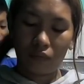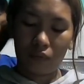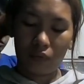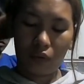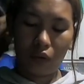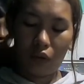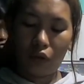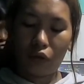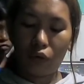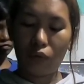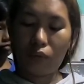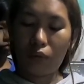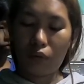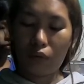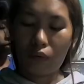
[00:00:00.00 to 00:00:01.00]
Ay,
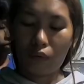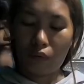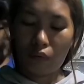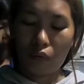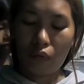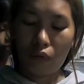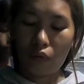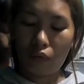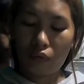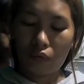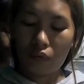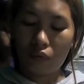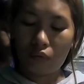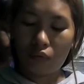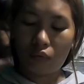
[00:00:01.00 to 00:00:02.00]
Robin Hood.
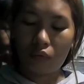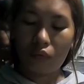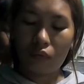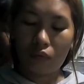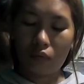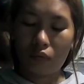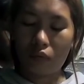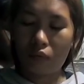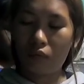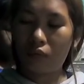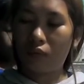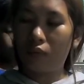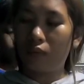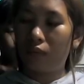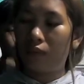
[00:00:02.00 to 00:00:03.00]

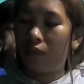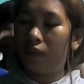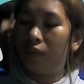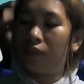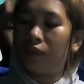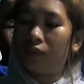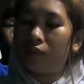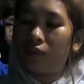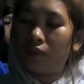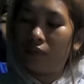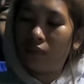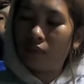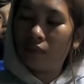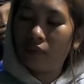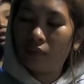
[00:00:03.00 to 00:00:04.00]
Ganyan
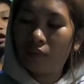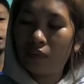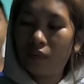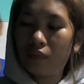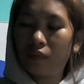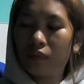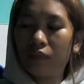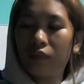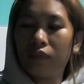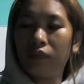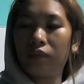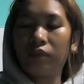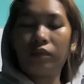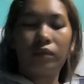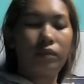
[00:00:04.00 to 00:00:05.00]
Ganyan. Si
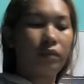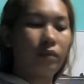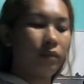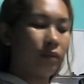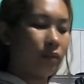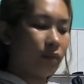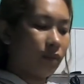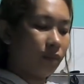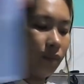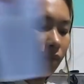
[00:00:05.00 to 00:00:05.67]
alias Robin Hood.